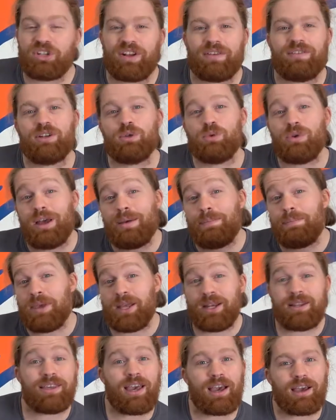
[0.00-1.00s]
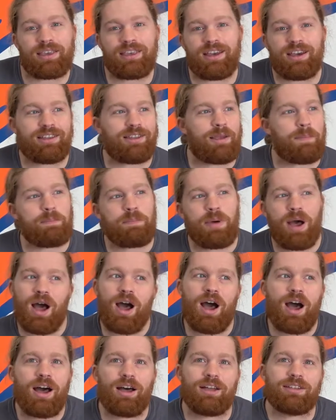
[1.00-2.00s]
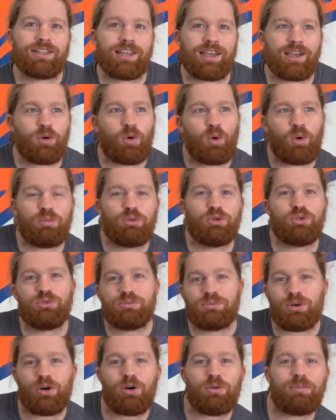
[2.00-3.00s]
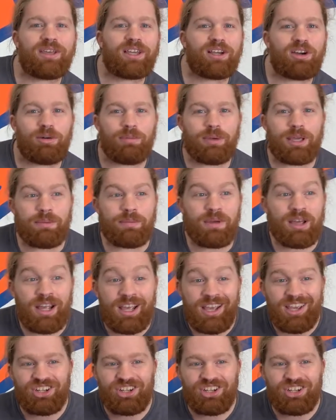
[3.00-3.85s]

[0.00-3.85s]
J'avais lu La Belgariade, pas un très gros monument, mais quand même,